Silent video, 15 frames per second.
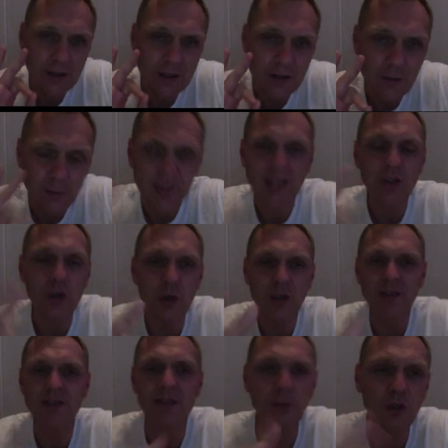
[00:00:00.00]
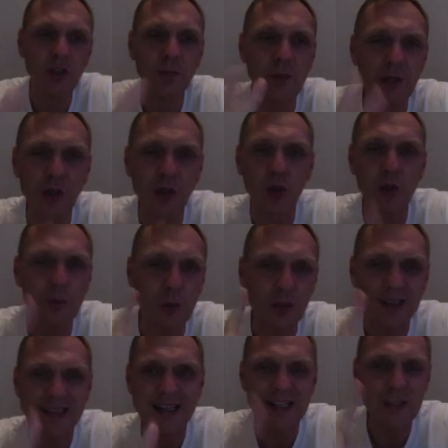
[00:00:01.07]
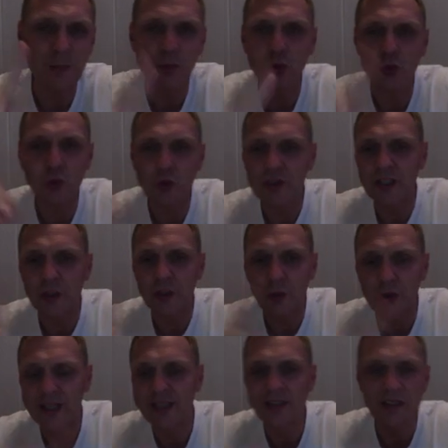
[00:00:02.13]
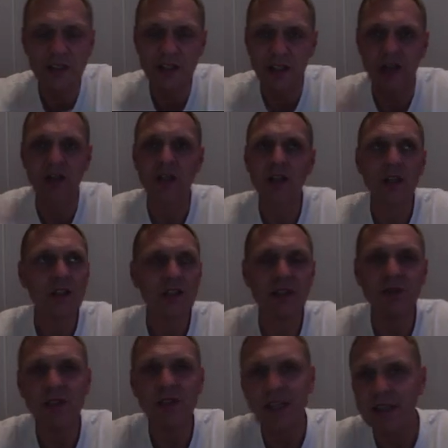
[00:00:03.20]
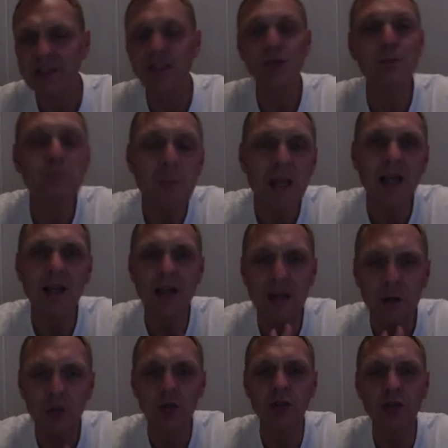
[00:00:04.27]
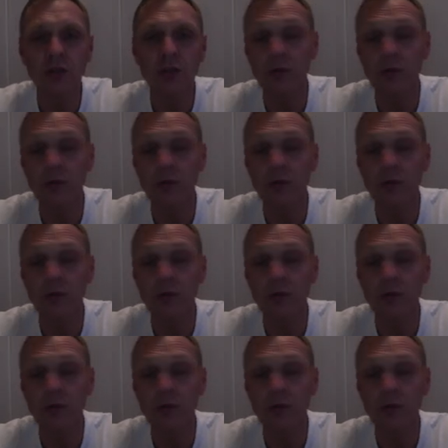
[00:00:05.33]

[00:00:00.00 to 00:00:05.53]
Bitcoin se multiplicó por 3.5. Es decir, si inviertes 1000 euros,